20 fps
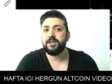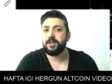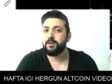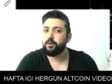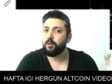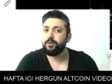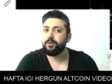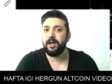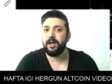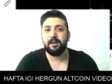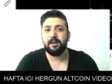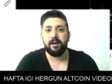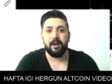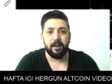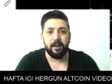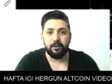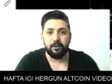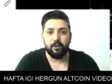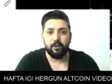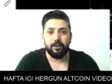10 tane
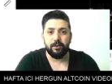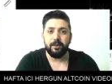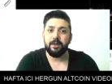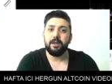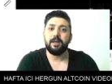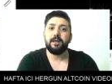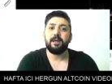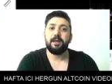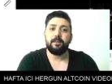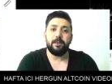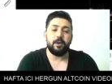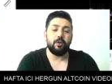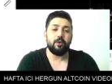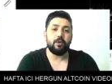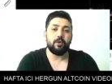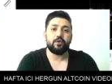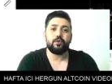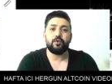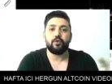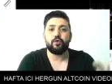altcoin.
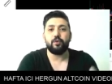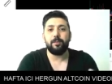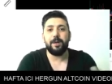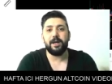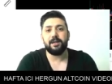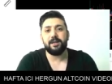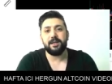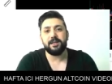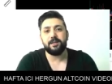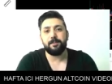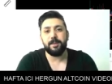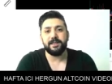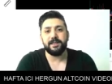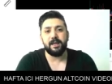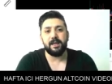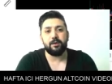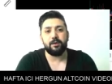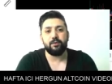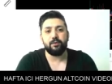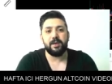Biliyorsunuz cumartesi
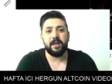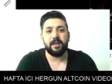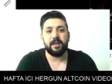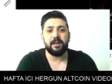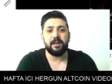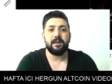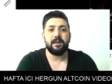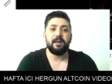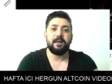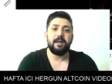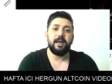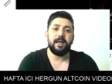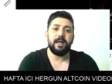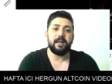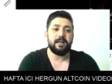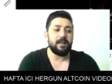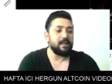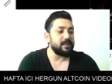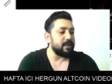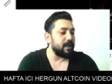pazar günleri
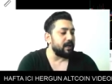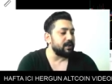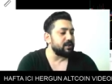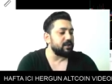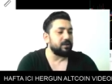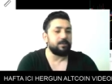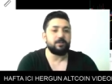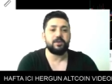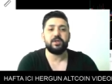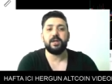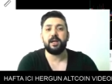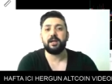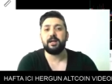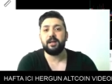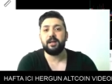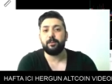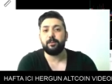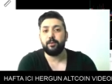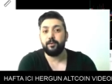Herkese açık bir şekilde bu